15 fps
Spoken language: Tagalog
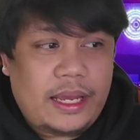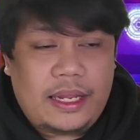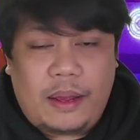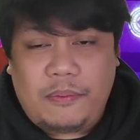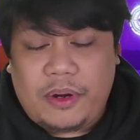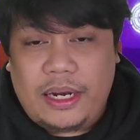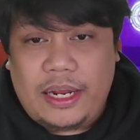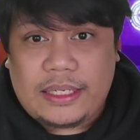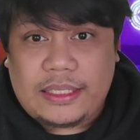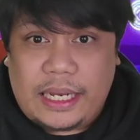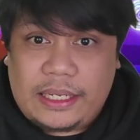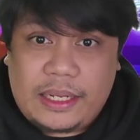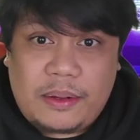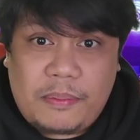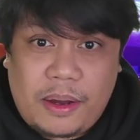and I'm really
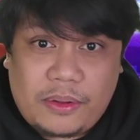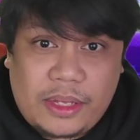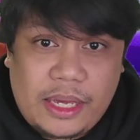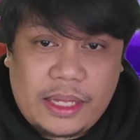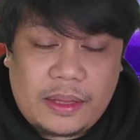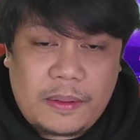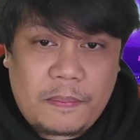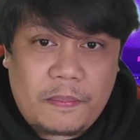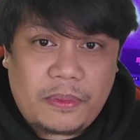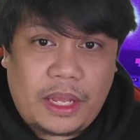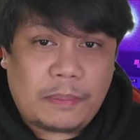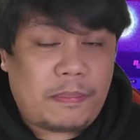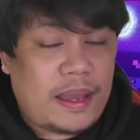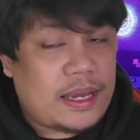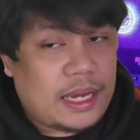excited about it.
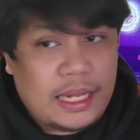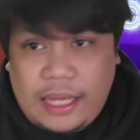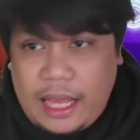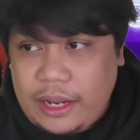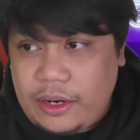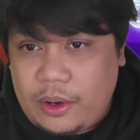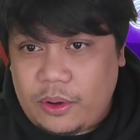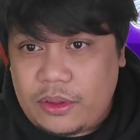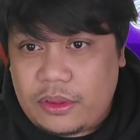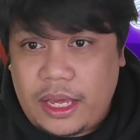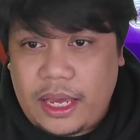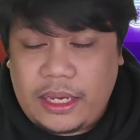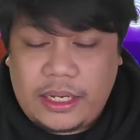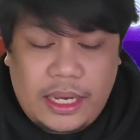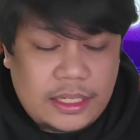Nagpahinga lang tayo ng
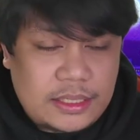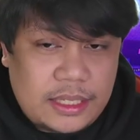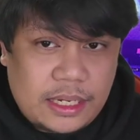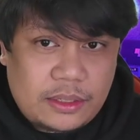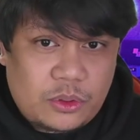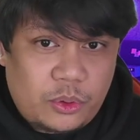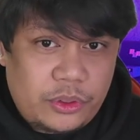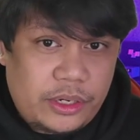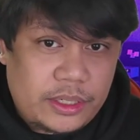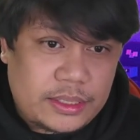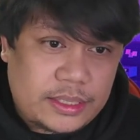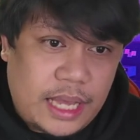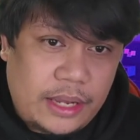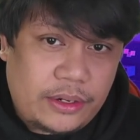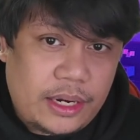konti. Yes, nag 2
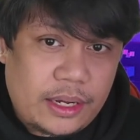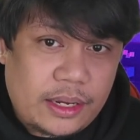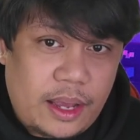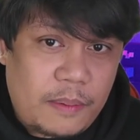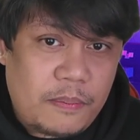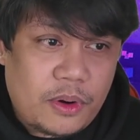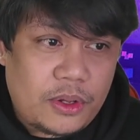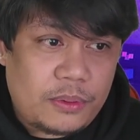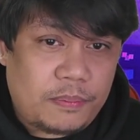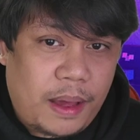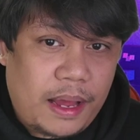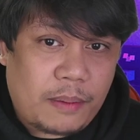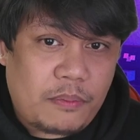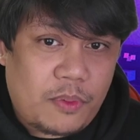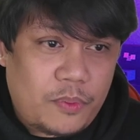years tayo na nag-abroad
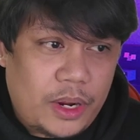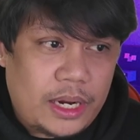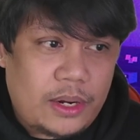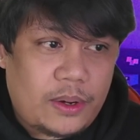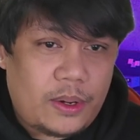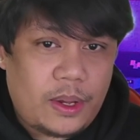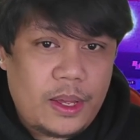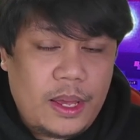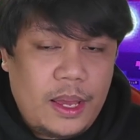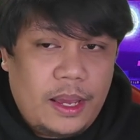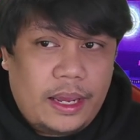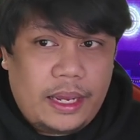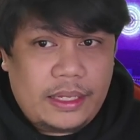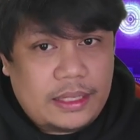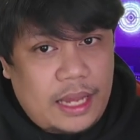para bumelo
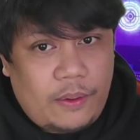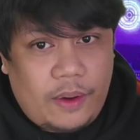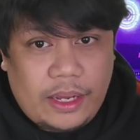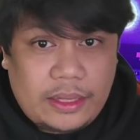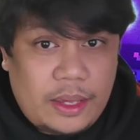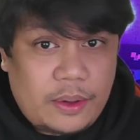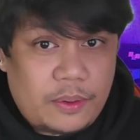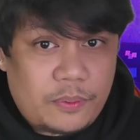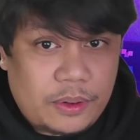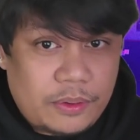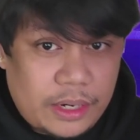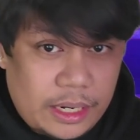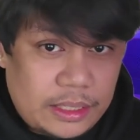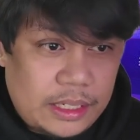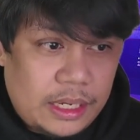and now I think
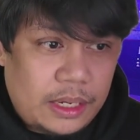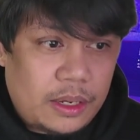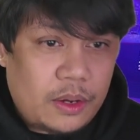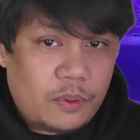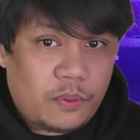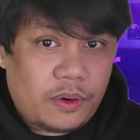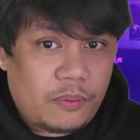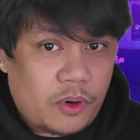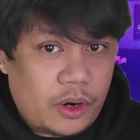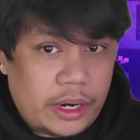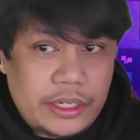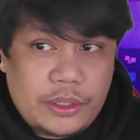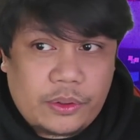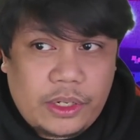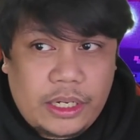we're ready. We're more
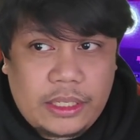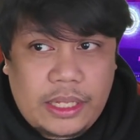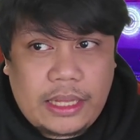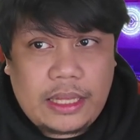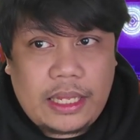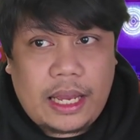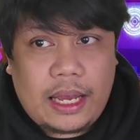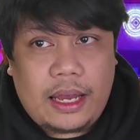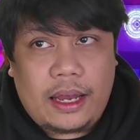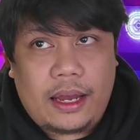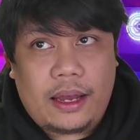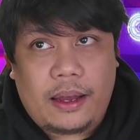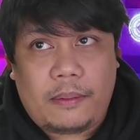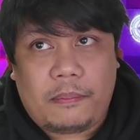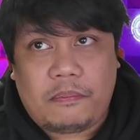educated na
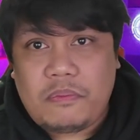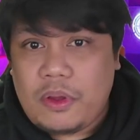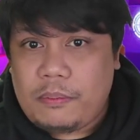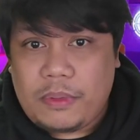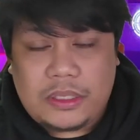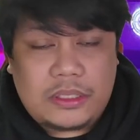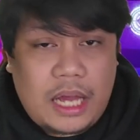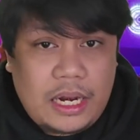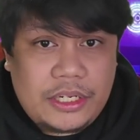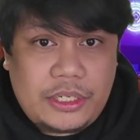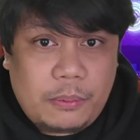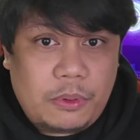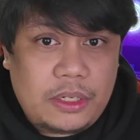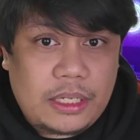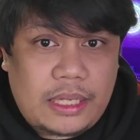um, mas
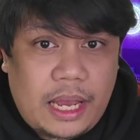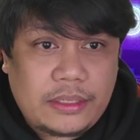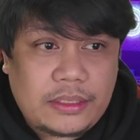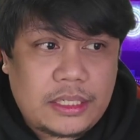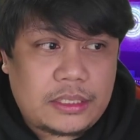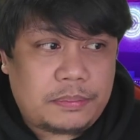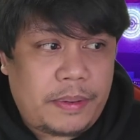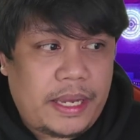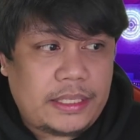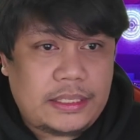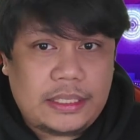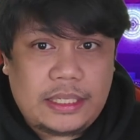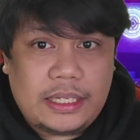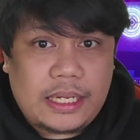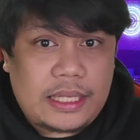knowledgeable na tayo sa
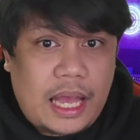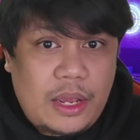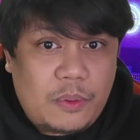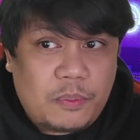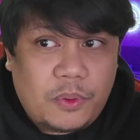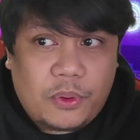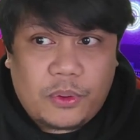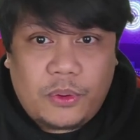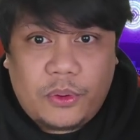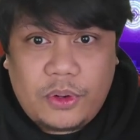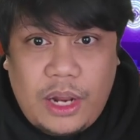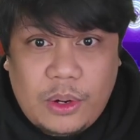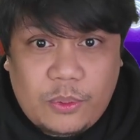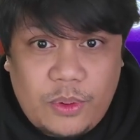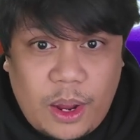space. Hindi na tayo
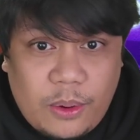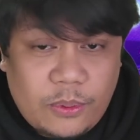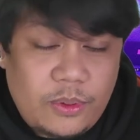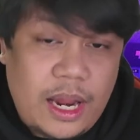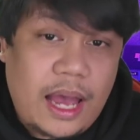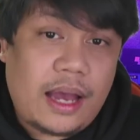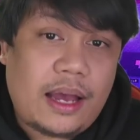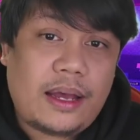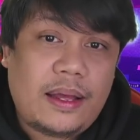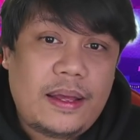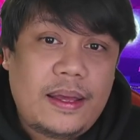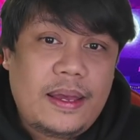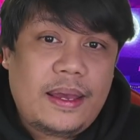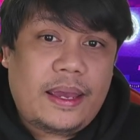puro laro-laro lang.